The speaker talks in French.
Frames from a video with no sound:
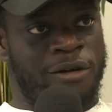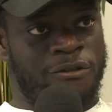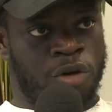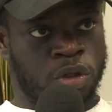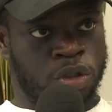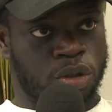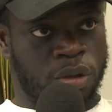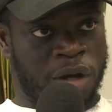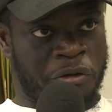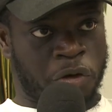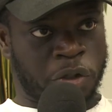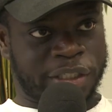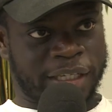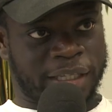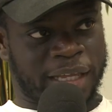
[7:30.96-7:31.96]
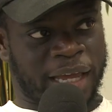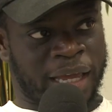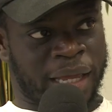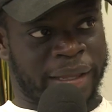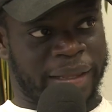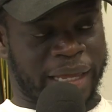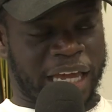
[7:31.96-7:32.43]
Bon, avant, j'étais
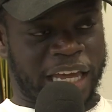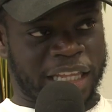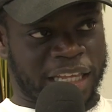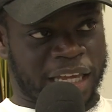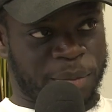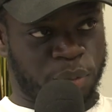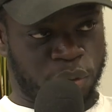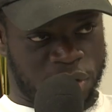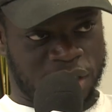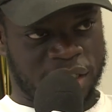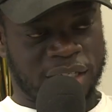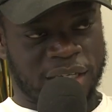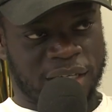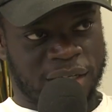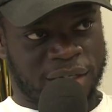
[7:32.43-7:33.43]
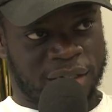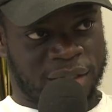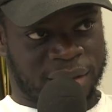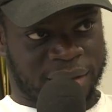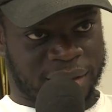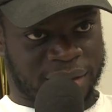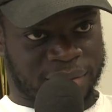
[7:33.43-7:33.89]
très très très petit.
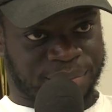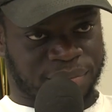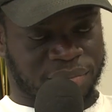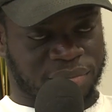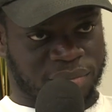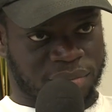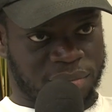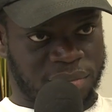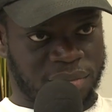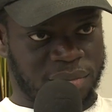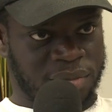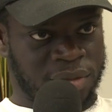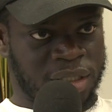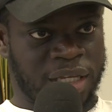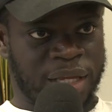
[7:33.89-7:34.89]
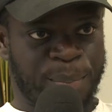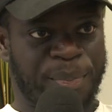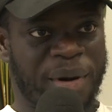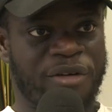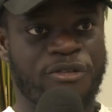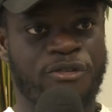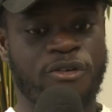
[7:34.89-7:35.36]
et
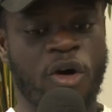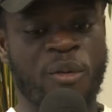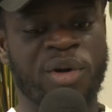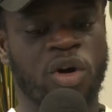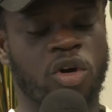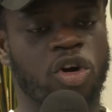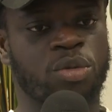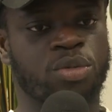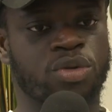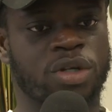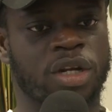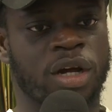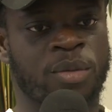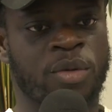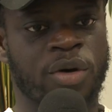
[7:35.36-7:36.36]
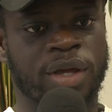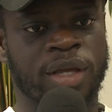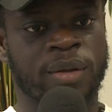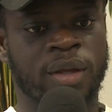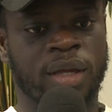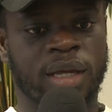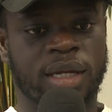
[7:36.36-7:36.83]
pas formé encore musculairement.
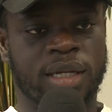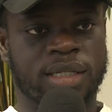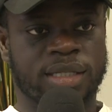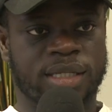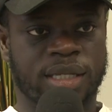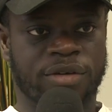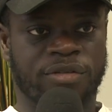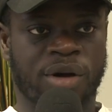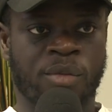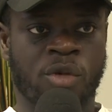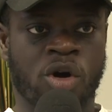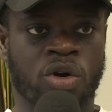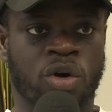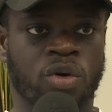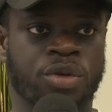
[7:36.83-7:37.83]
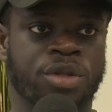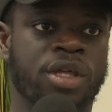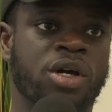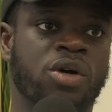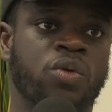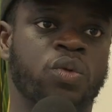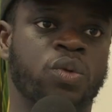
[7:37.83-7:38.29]
Et c'est vraiment en
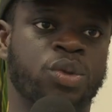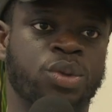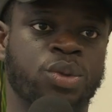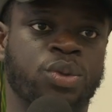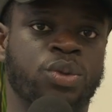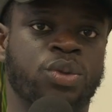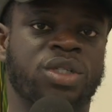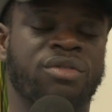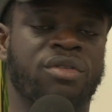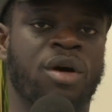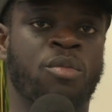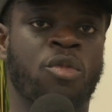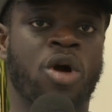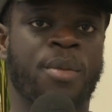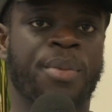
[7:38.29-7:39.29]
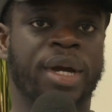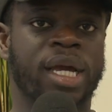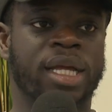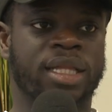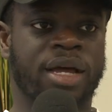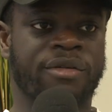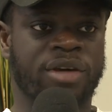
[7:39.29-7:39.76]
Angleterre où j'ai vraiment appris
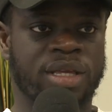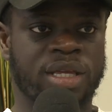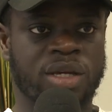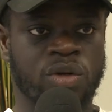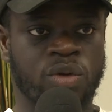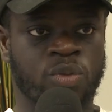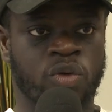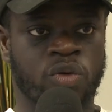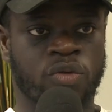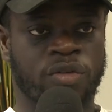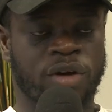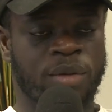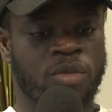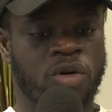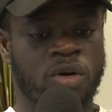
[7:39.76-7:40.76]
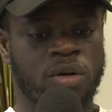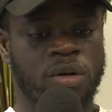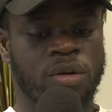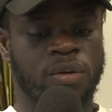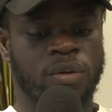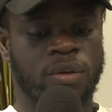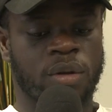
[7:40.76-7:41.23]
à travailler. Ils m'ont
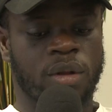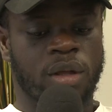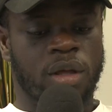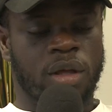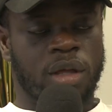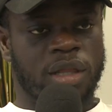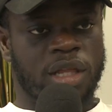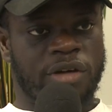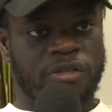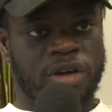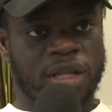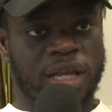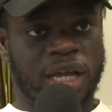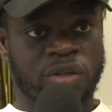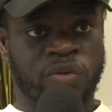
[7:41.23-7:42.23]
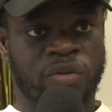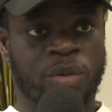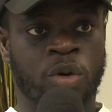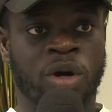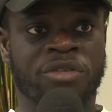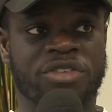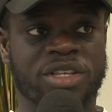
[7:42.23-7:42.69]
vraiment Travailler, ils ont
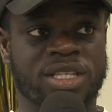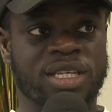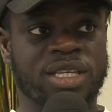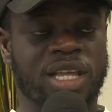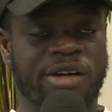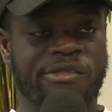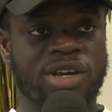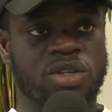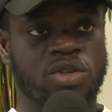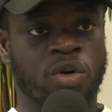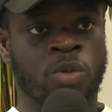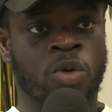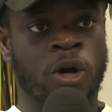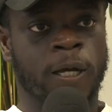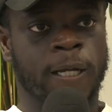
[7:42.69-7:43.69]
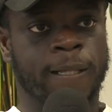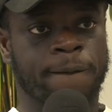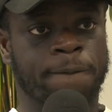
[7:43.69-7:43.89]
vraiment investi, travaillé sur moi.